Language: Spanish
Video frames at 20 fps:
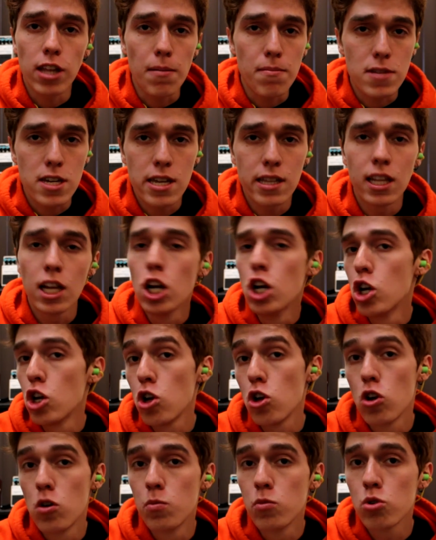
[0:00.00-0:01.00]
también
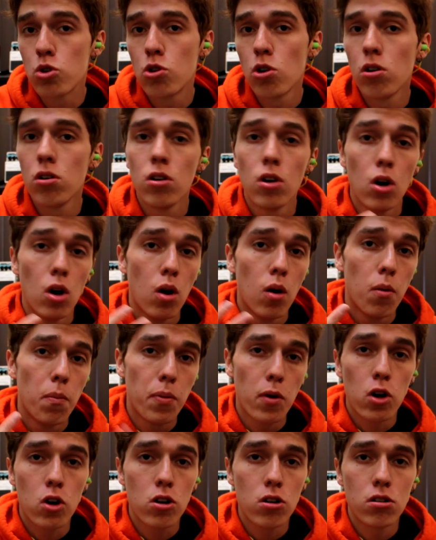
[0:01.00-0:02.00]
lo mucho,
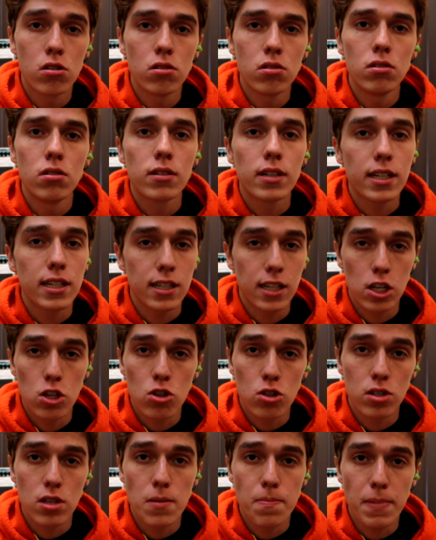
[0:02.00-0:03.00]
poco que yo
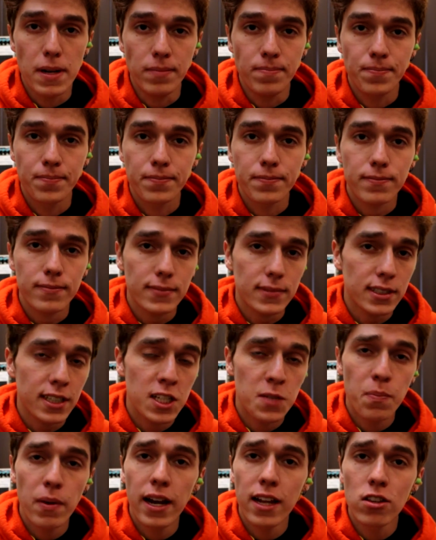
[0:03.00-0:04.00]
sepa
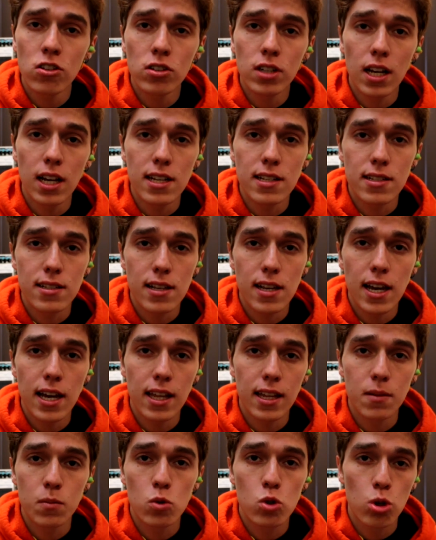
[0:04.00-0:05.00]
esperando que les sea
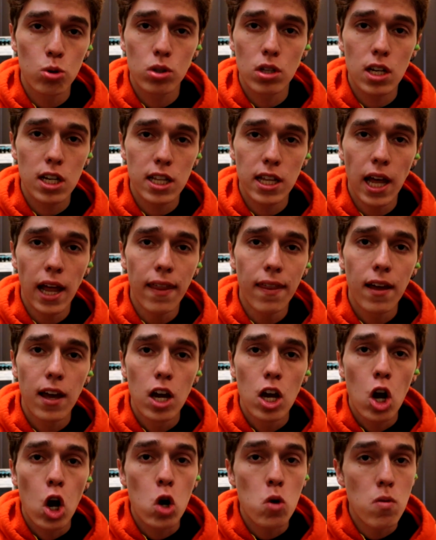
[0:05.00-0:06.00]
de mucha utilidad,
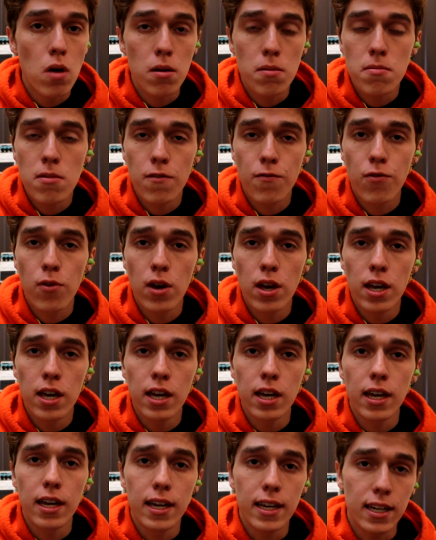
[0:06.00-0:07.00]
como a mí me
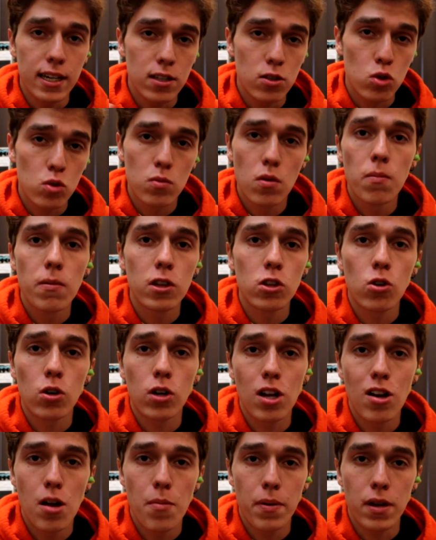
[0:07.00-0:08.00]
fue en su momento
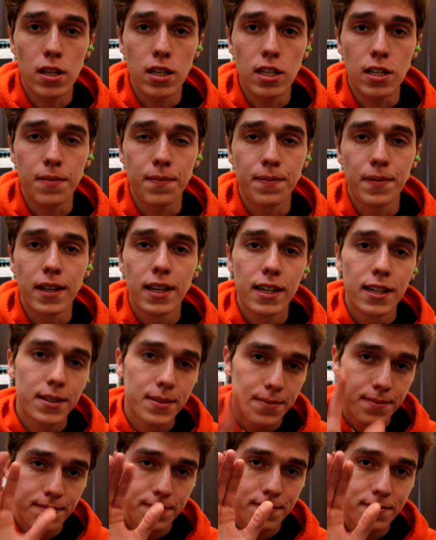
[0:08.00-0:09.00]
que lo aprendí.
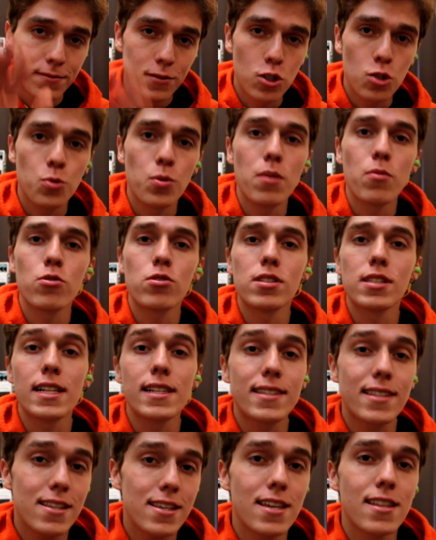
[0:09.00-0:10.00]
Nos vemos en el
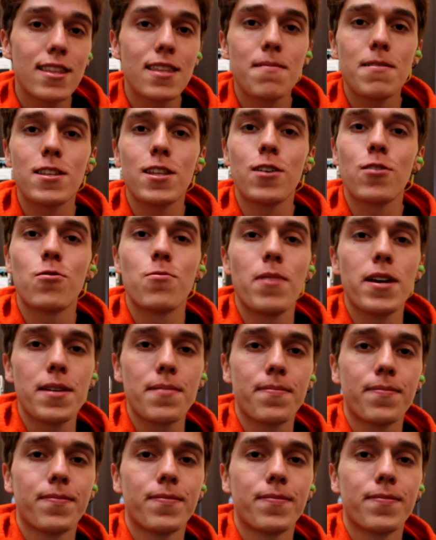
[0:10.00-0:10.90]
siguiente video. Bye.